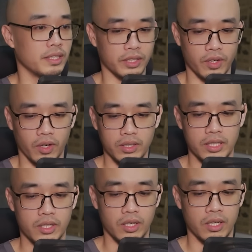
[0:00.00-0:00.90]
Sau đó
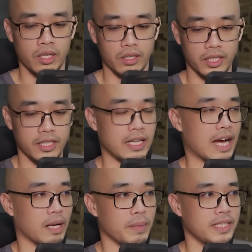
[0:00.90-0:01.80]
thì Yên
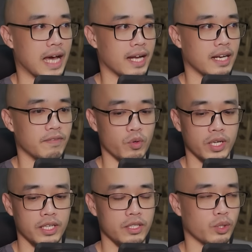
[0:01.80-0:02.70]
La này mới trả lại vũ
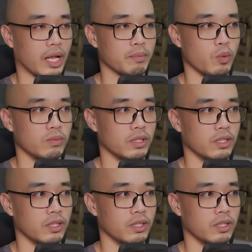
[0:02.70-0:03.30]
khí cho Thạch Mục,